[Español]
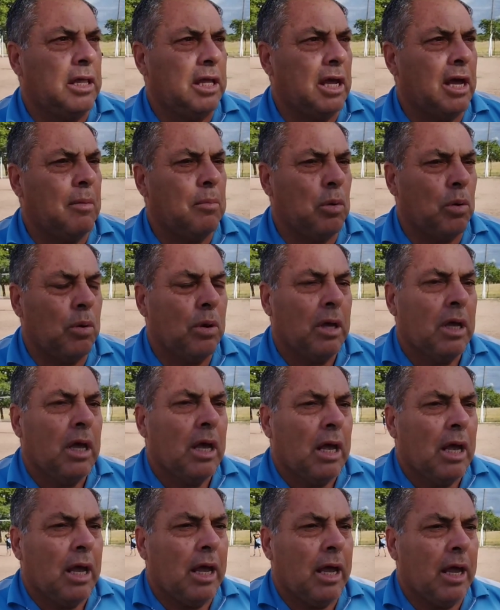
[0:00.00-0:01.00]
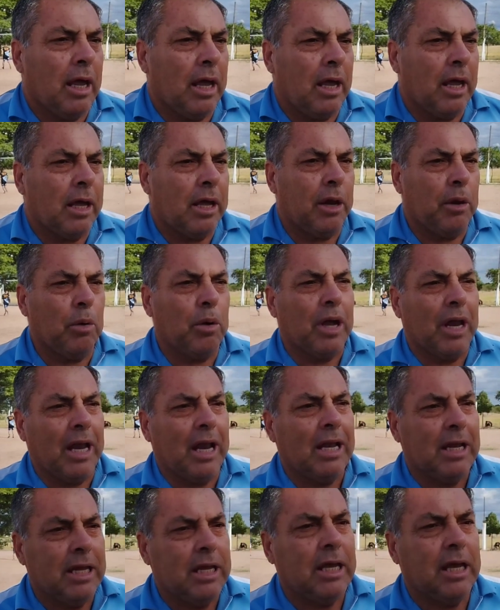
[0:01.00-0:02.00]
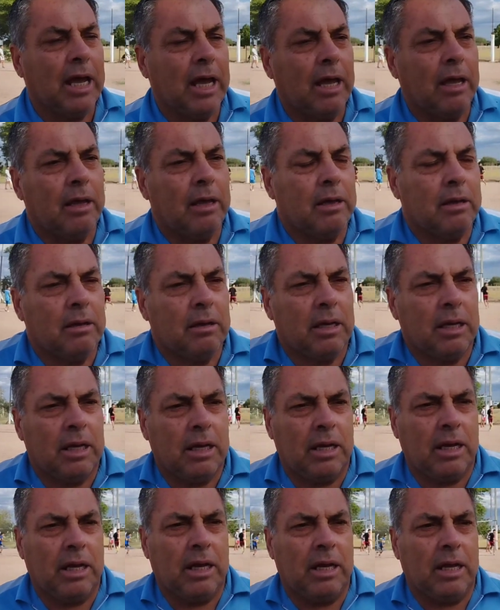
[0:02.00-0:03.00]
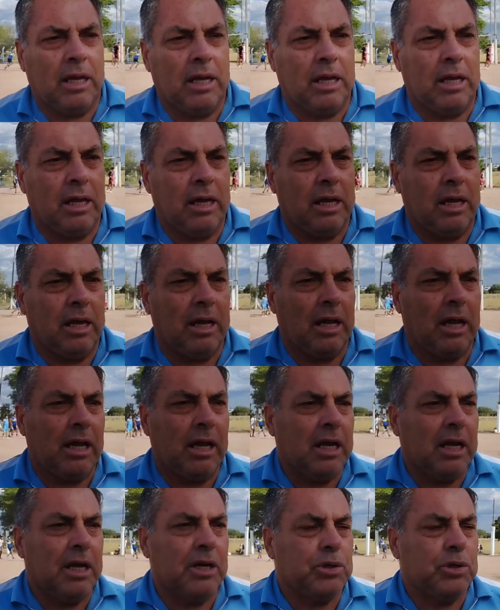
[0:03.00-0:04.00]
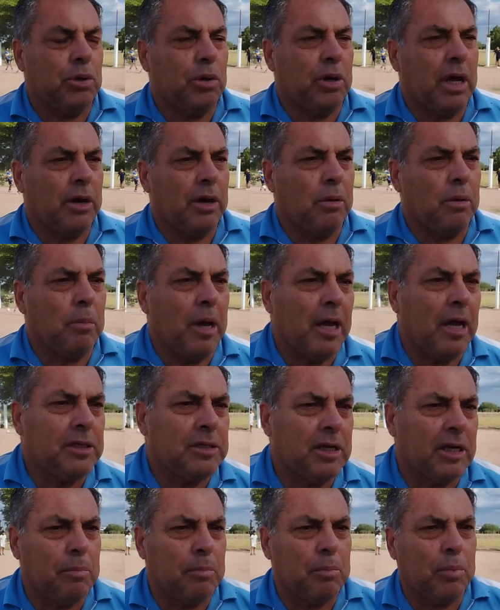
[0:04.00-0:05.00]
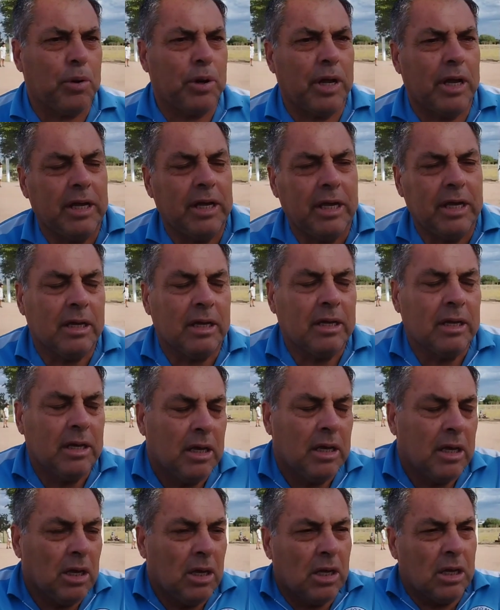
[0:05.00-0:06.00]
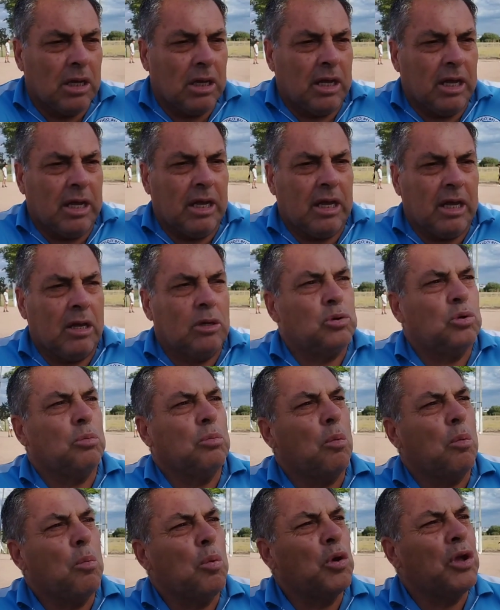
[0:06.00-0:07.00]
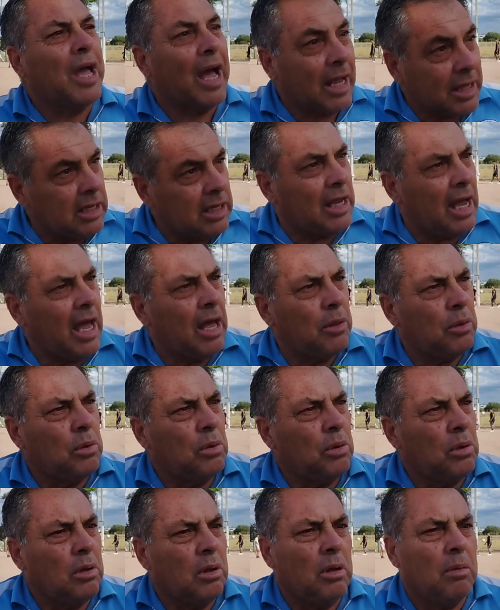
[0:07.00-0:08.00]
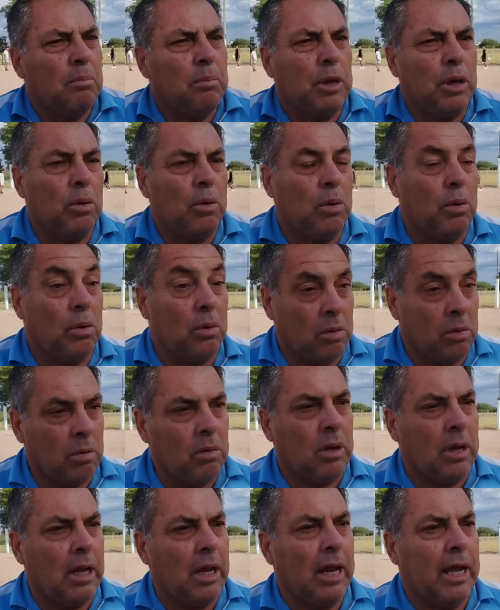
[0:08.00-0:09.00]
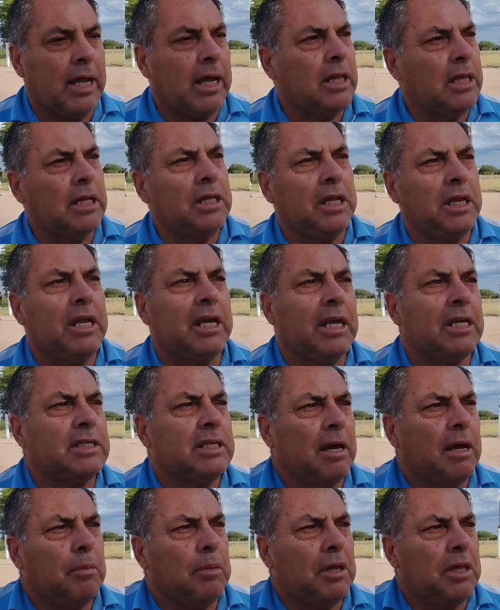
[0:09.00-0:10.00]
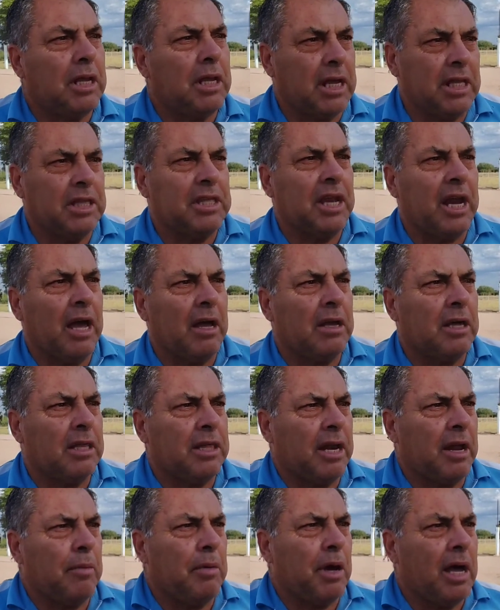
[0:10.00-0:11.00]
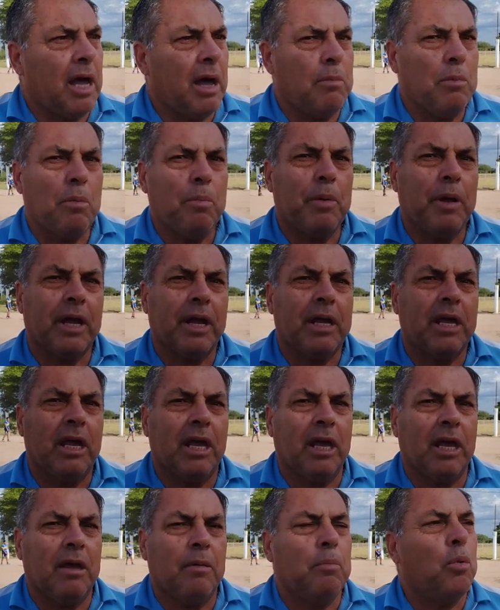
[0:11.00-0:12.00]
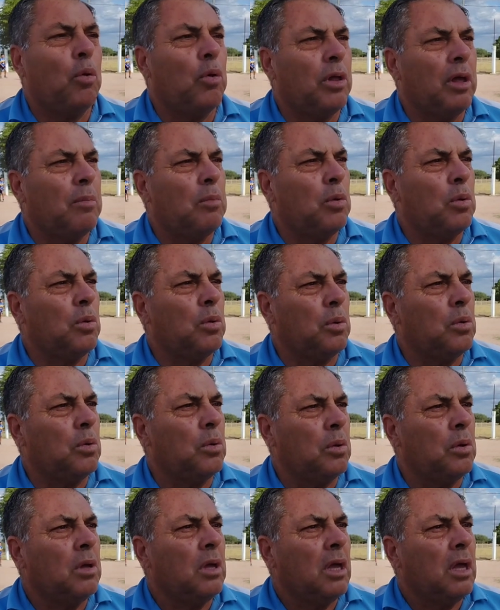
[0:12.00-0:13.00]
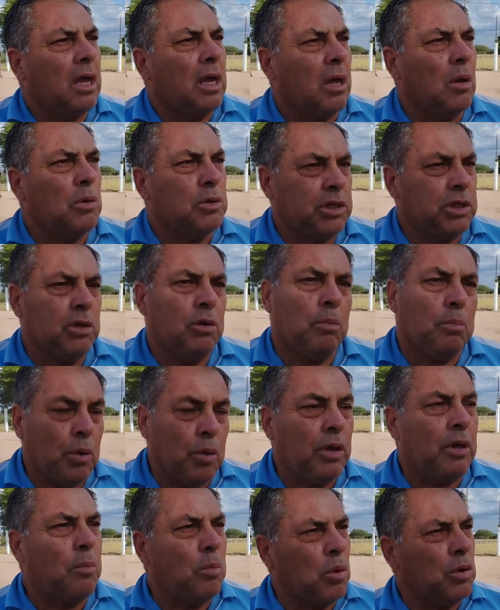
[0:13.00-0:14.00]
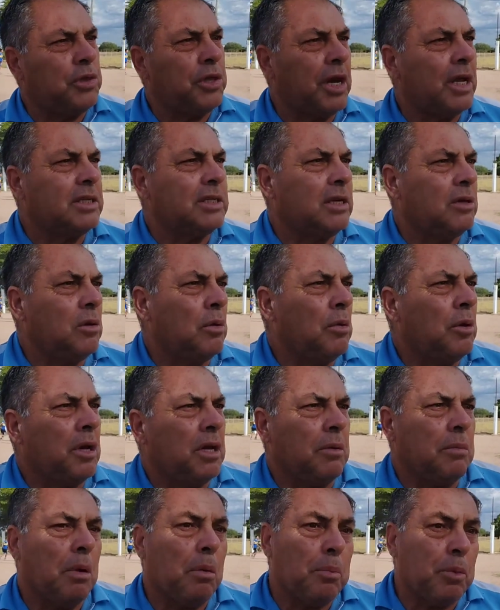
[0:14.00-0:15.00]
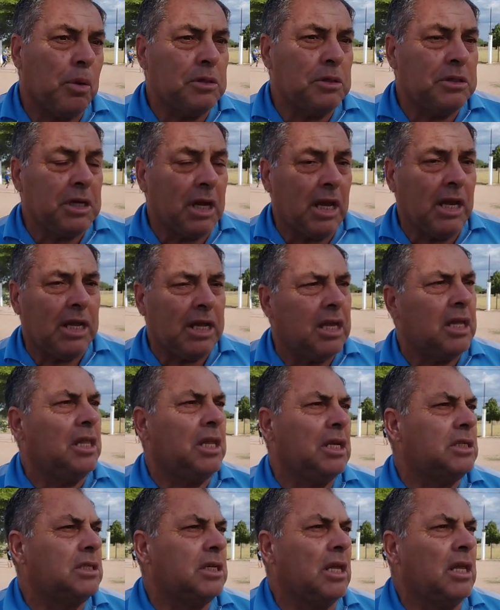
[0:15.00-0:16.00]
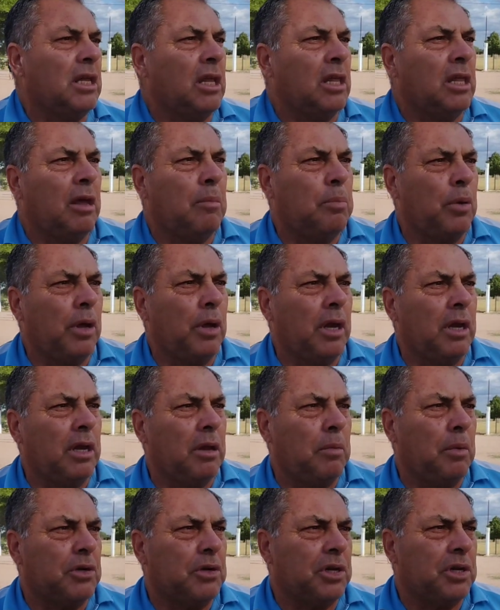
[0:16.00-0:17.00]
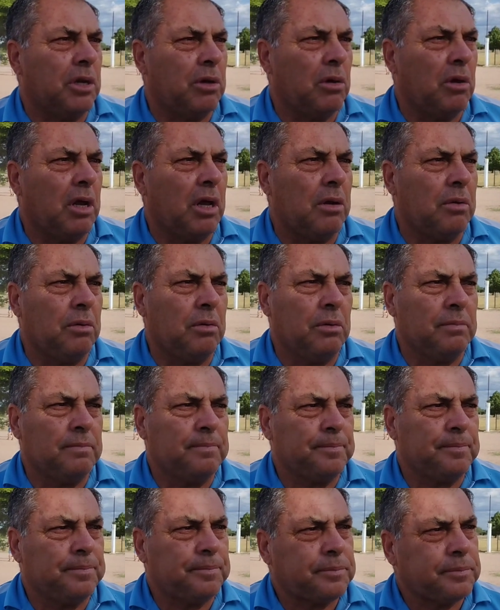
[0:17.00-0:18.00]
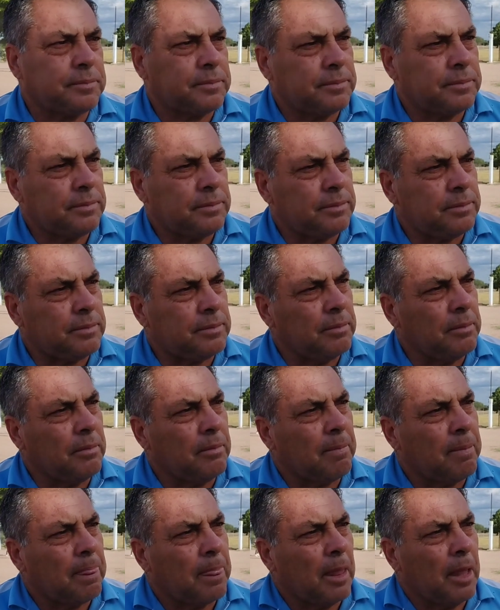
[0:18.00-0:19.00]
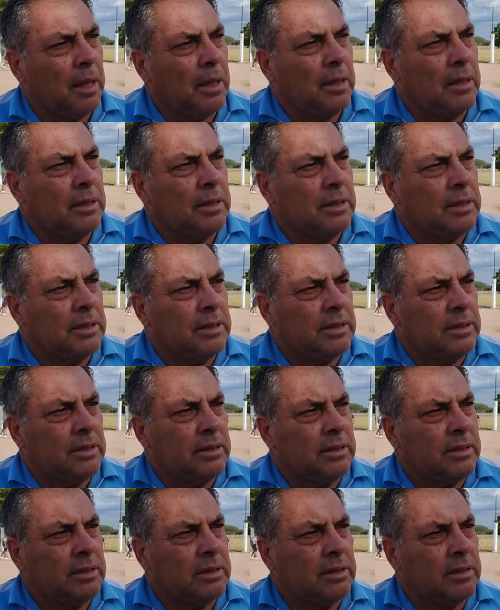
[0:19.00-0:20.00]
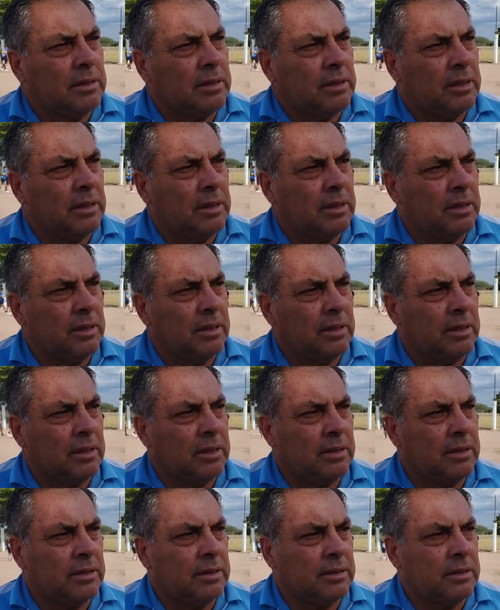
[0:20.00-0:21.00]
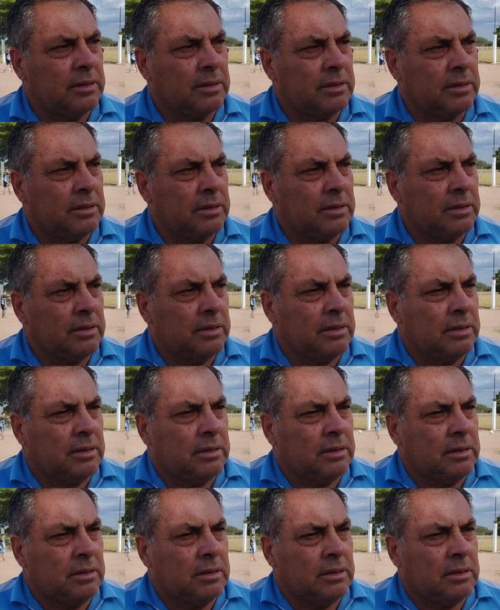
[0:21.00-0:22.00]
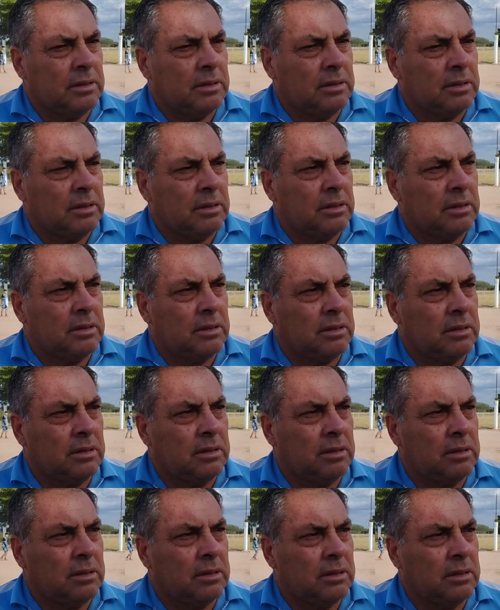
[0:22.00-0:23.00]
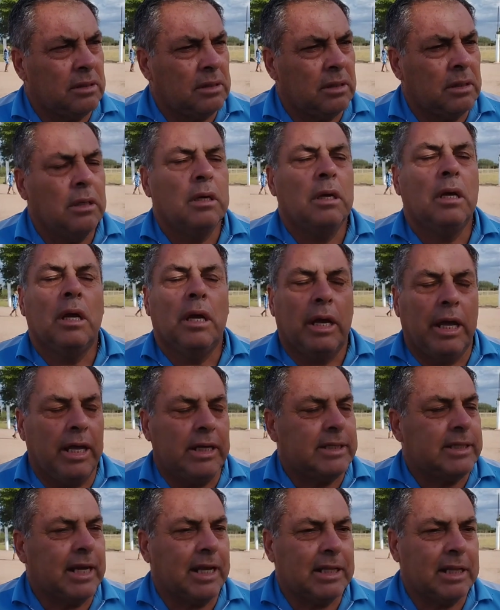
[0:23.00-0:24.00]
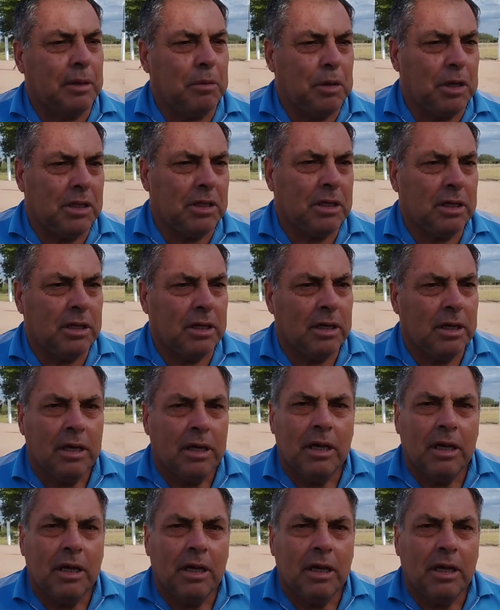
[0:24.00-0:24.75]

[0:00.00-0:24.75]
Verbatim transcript: digamos, creo que la liga eh, eh, la Liga Riojana, más allá que por ahí eh, somos muy castigados, pero eh, la gente tiene que saber de que trabajamos para que podamos, que los chicos puedan mostrarse, ¿no? A nivel provincial y quien dice después a nivel regional, ¿no? Decía el técnico Agüero que el gran objetivo de esta temporada 2024 es el ascenso. Exactamente.